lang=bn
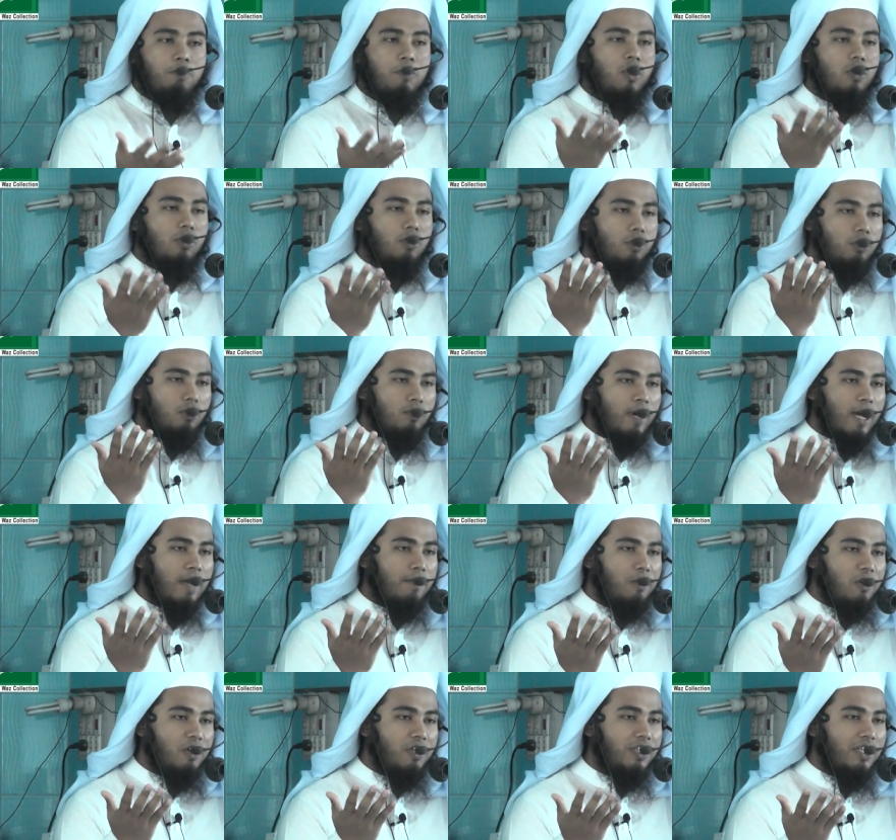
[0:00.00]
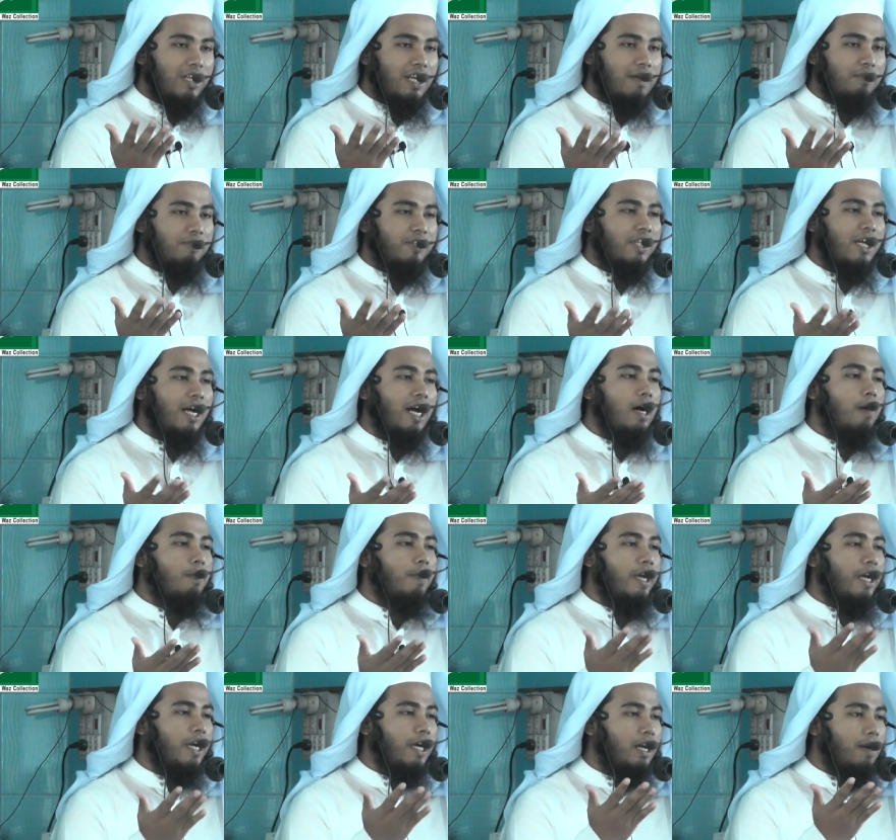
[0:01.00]
বিগত জুমায় বলেছিলাম
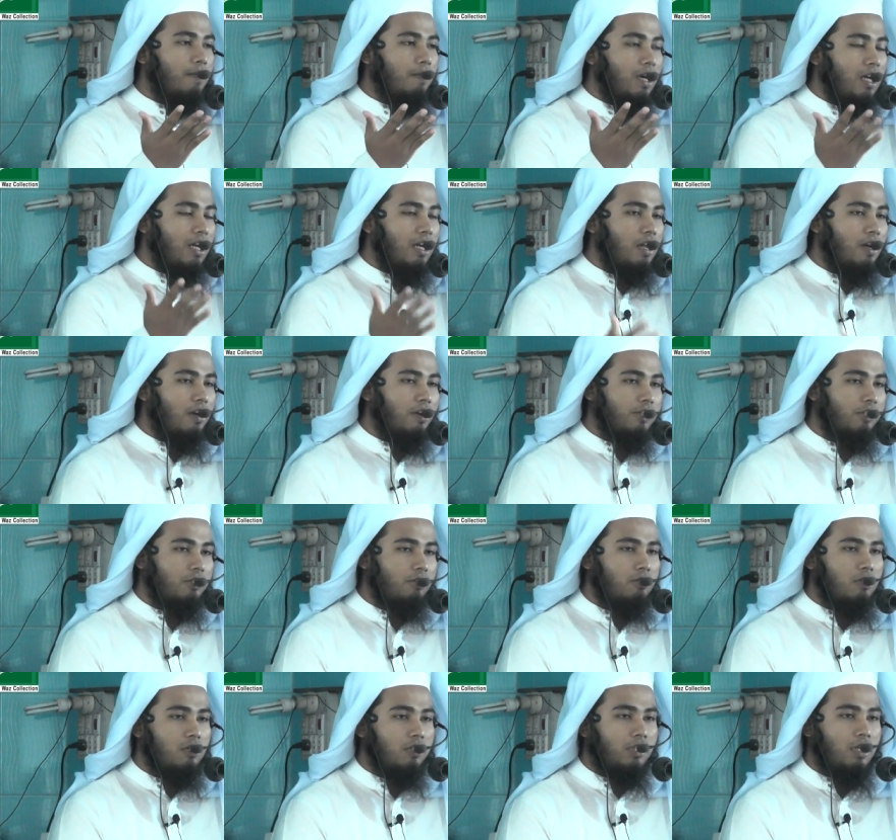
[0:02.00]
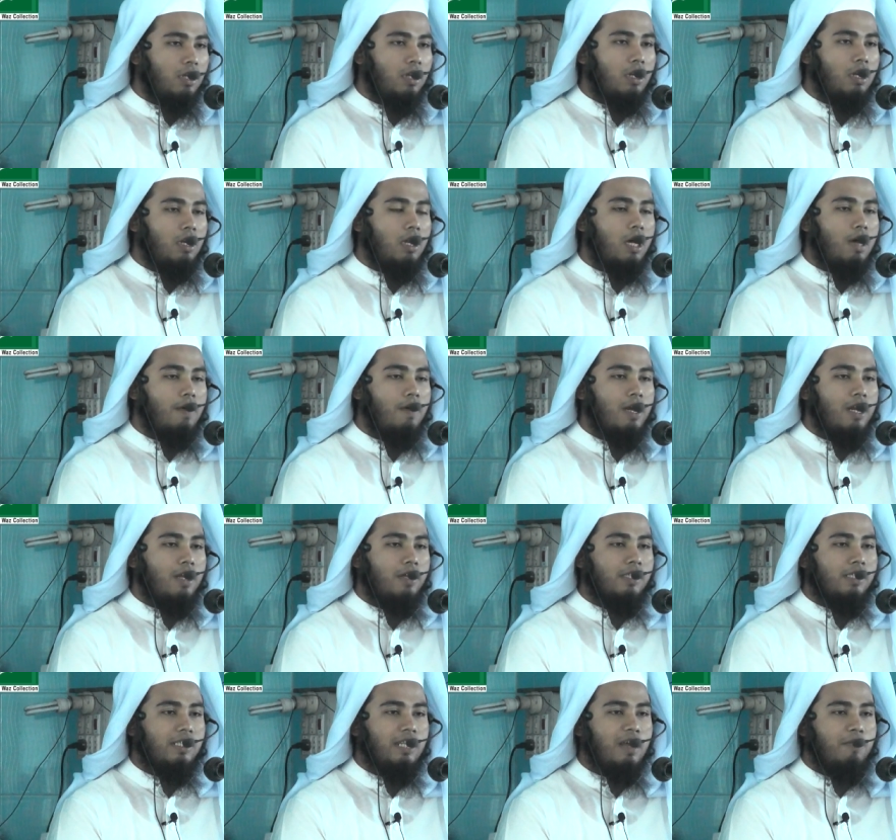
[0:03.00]
সাহাবা একরাম আল্লাহ রসুল সাল্লাহ
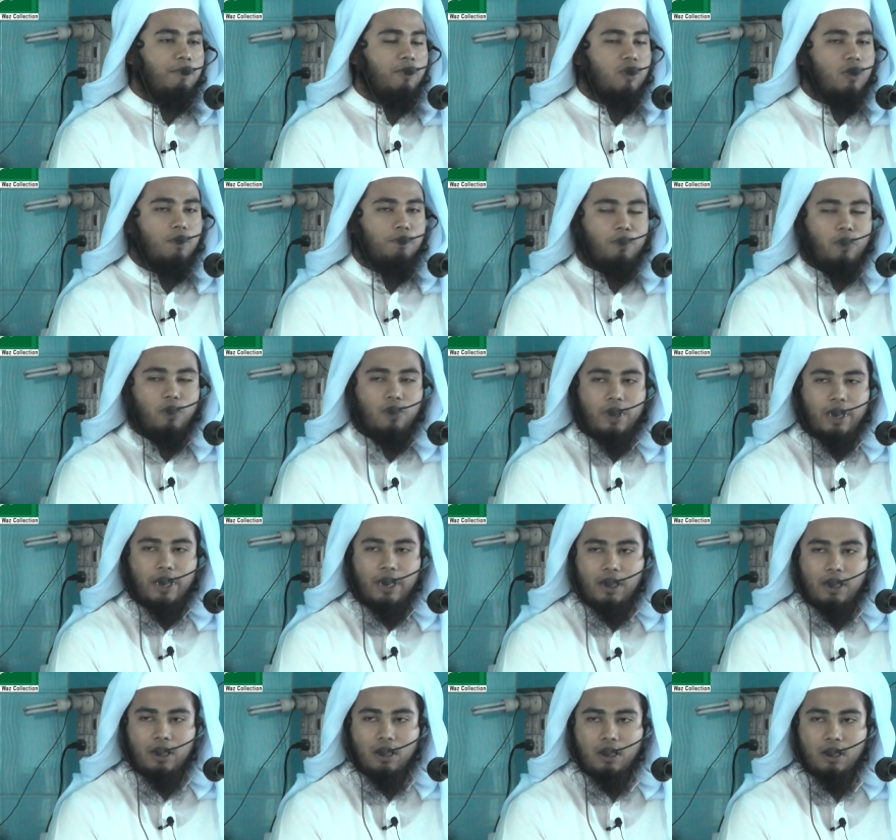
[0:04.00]
আলিয়াল্লাম সম্পর্কে